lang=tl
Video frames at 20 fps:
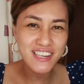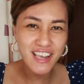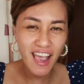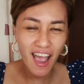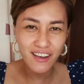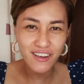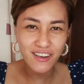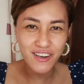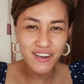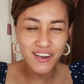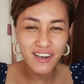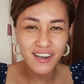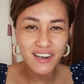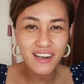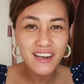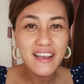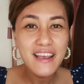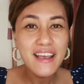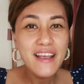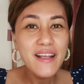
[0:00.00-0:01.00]

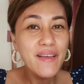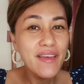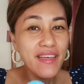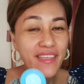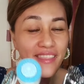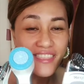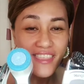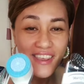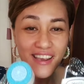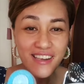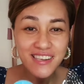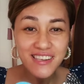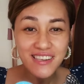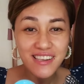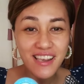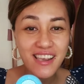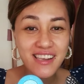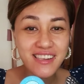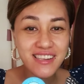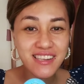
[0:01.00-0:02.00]
younger,
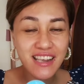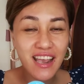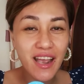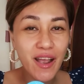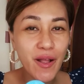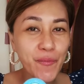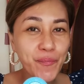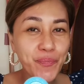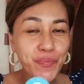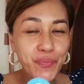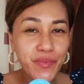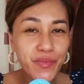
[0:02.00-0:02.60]
this is um,